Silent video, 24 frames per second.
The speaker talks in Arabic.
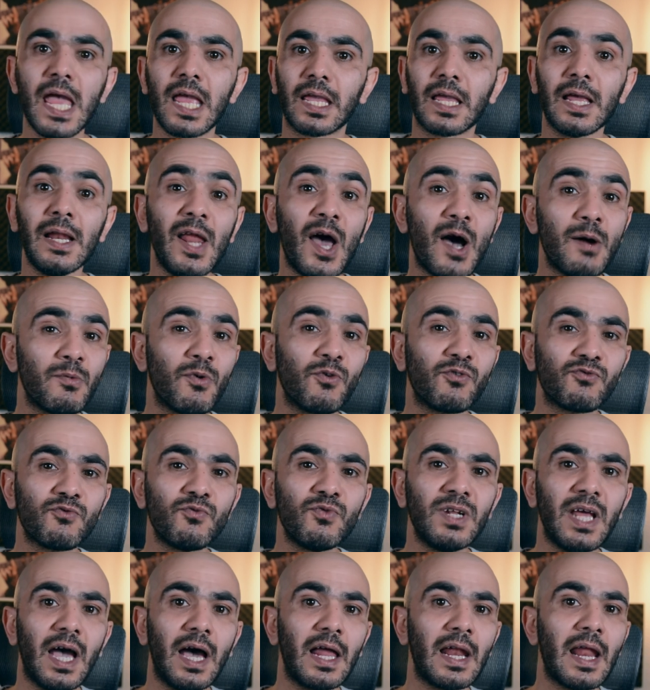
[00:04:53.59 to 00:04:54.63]
كلها
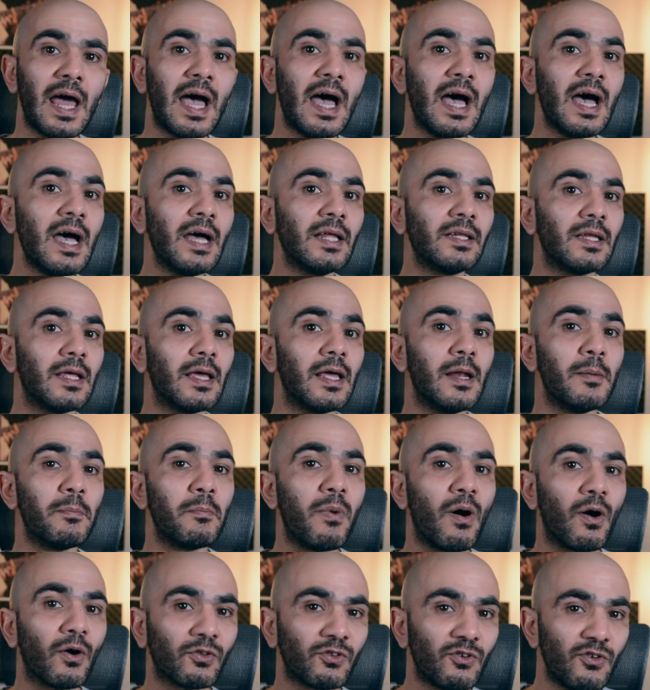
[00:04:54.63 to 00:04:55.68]
موجوده على هذا
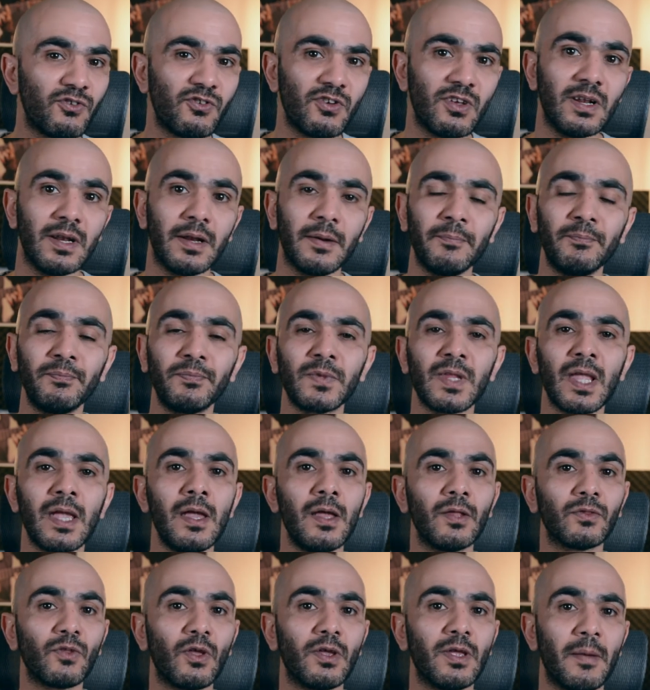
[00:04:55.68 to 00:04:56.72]
البارتيشن
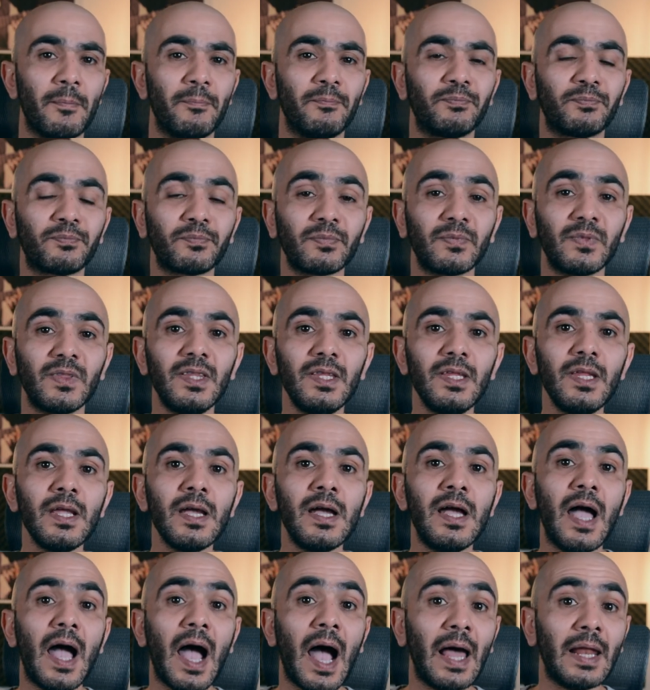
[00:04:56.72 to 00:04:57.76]
طيب
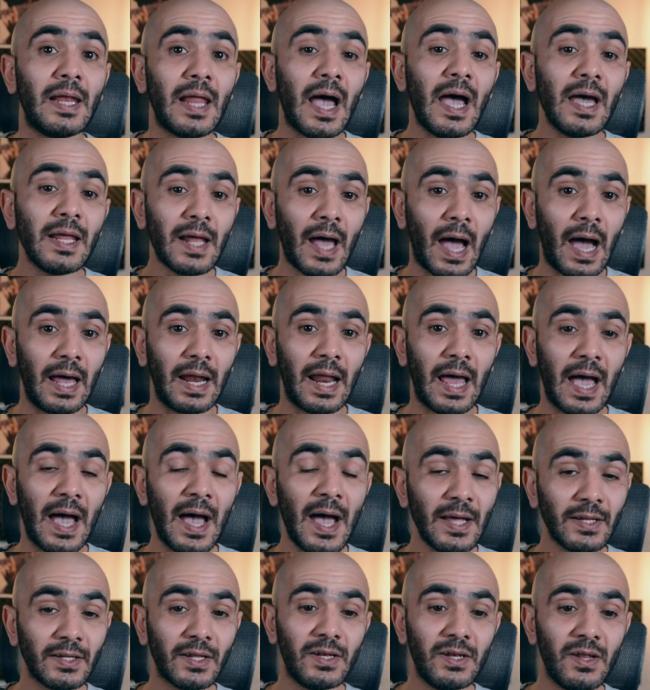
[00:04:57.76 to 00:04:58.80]
هلا انا على
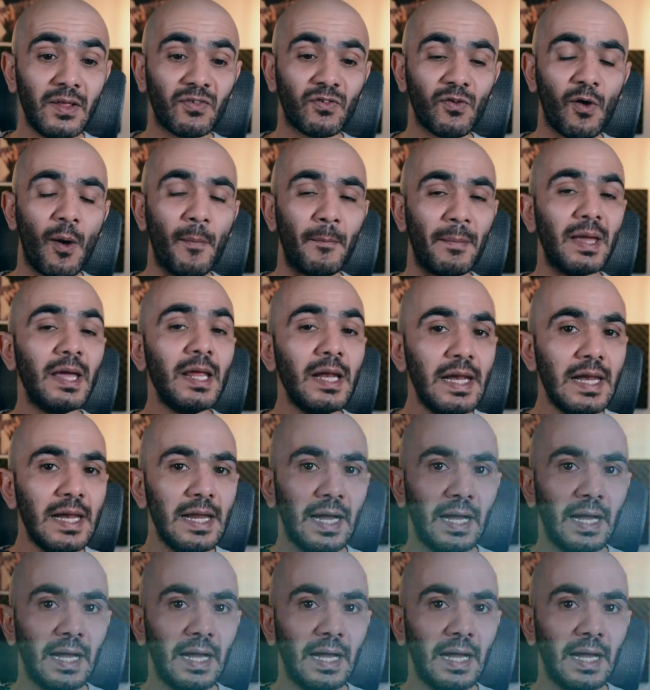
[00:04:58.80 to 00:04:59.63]
هذا النظام اللي